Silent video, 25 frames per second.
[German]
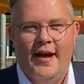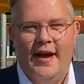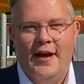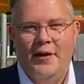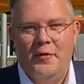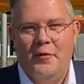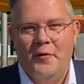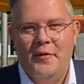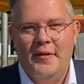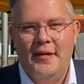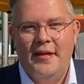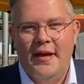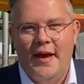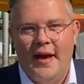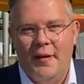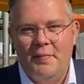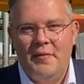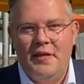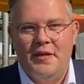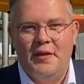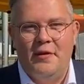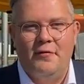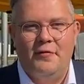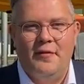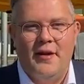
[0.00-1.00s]
Hallo, ihr habt
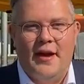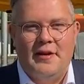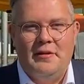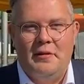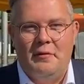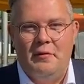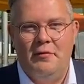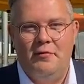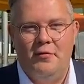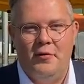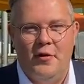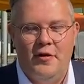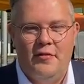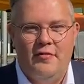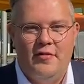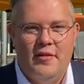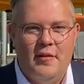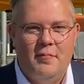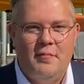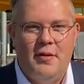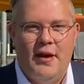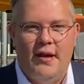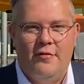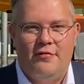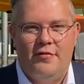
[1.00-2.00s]
mich gefragt, ob ich für euch
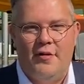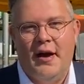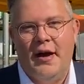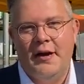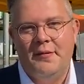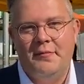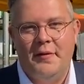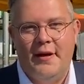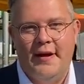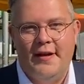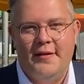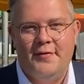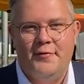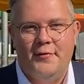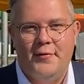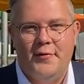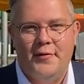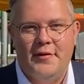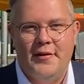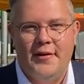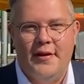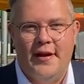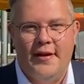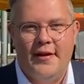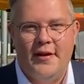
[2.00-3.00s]
wieder ein paar Fragen
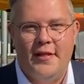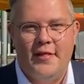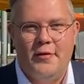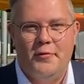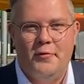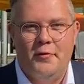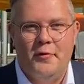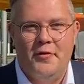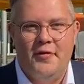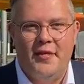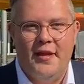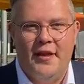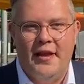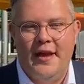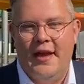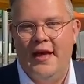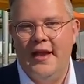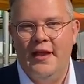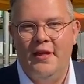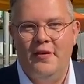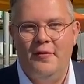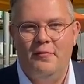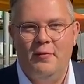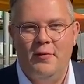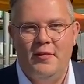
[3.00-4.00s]
beantworten
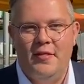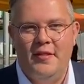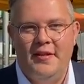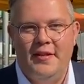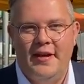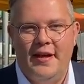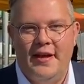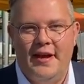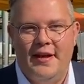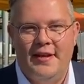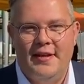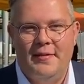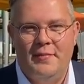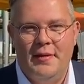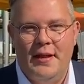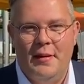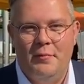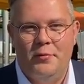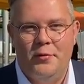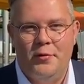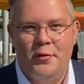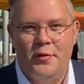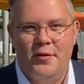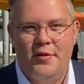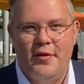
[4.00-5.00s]
kann. Wir sind ja gerade in der
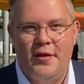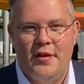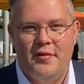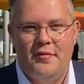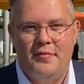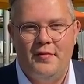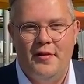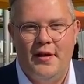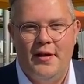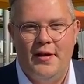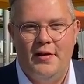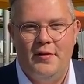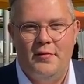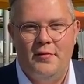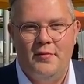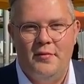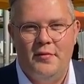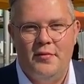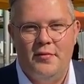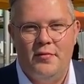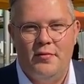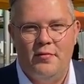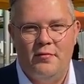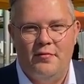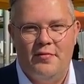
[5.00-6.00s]
Bundestagswahl
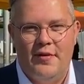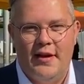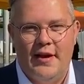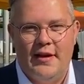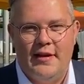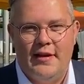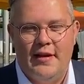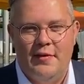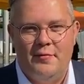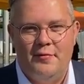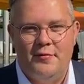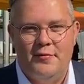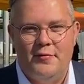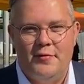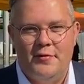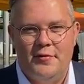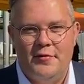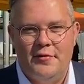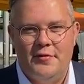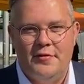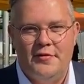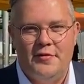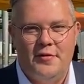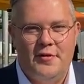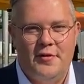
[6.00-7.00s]
äh, zum Wahlkampf
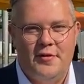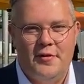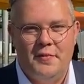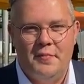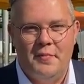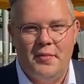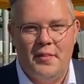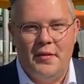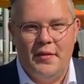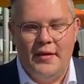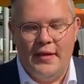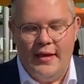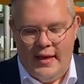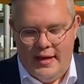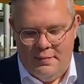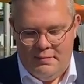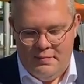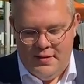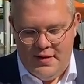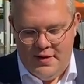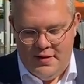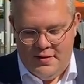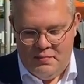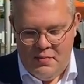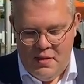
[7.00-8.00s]
und ähm, ihr habt
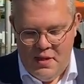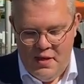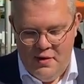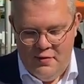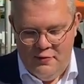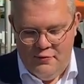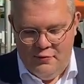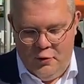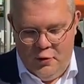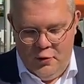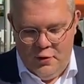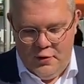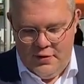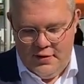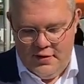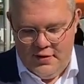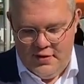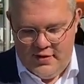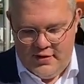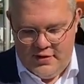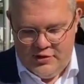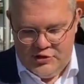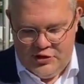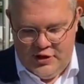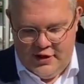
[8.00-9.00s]
mir
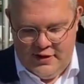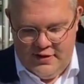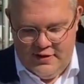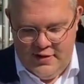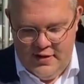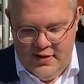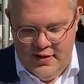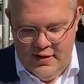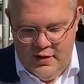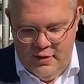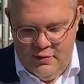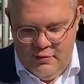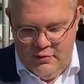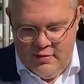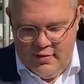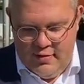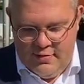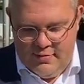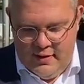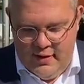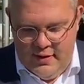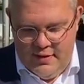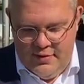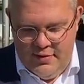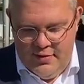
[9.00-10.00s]
Folgendes geschickt. Und
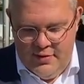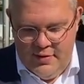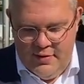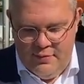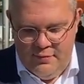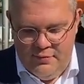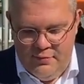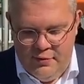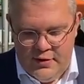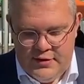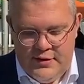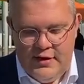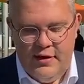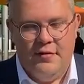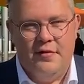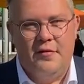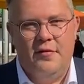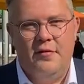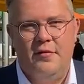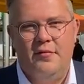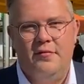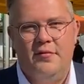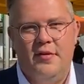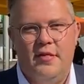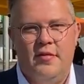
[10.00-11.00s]
zwar ähm, wollt
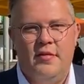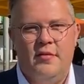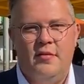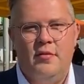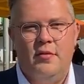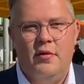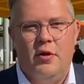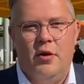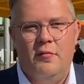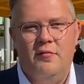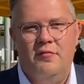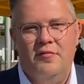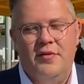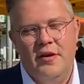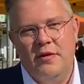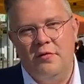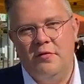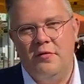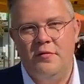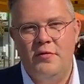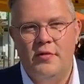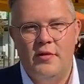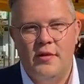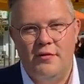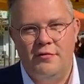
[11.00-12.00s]
ihr wissen, ob wir
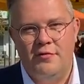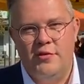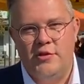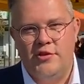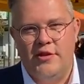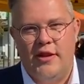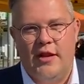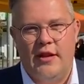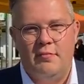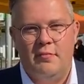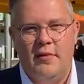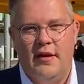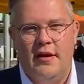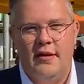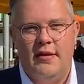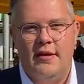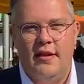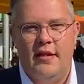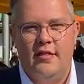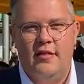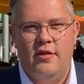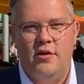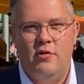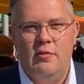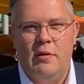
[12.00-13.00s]
uns dafür stark machen,
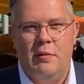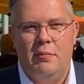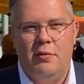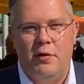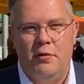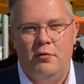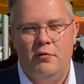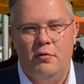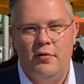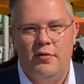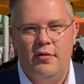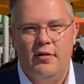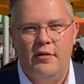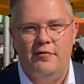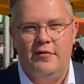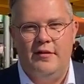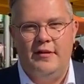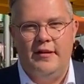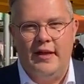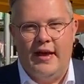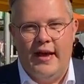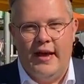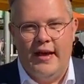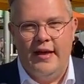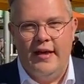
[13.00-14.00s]
dass die Überbrückungshilfe
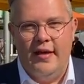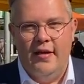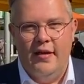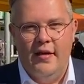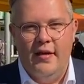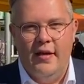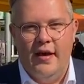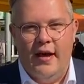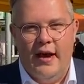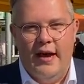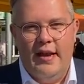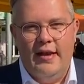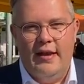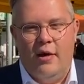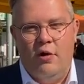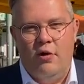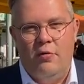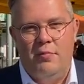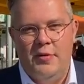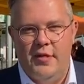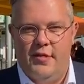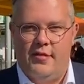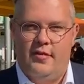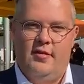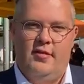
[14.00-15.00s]
3 halt auch
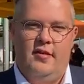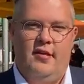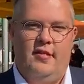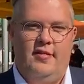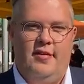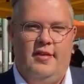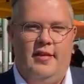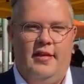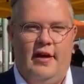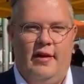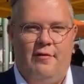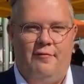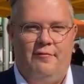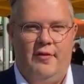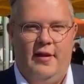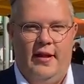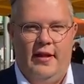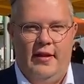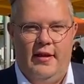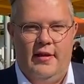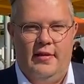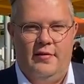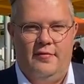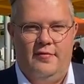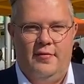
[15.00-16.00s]
bis ins nächste Jahr
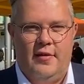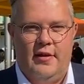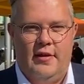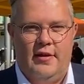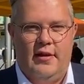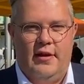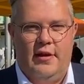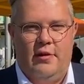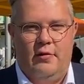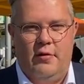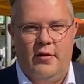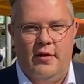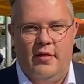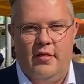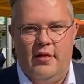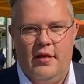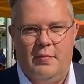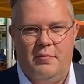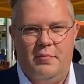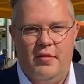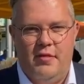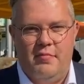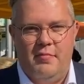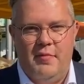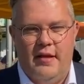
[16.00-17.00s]
verlängert wird. Genauer gesagt
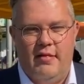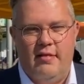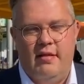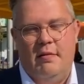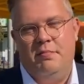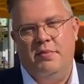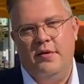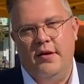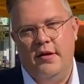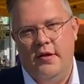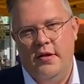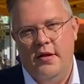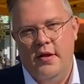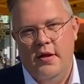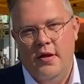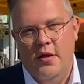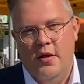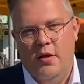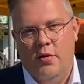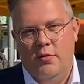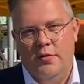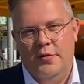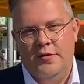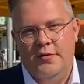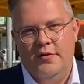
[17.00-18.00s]
bis März.
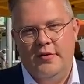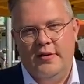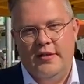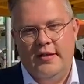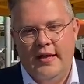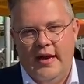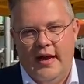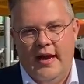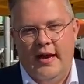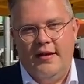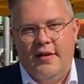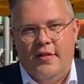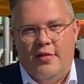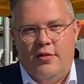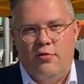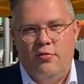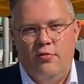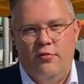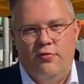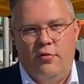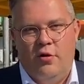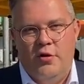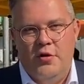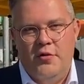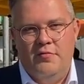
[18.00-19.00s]
Und ja, das
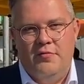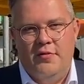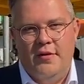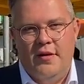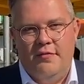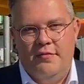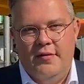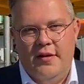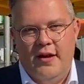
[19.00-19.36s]
tun wollen wir.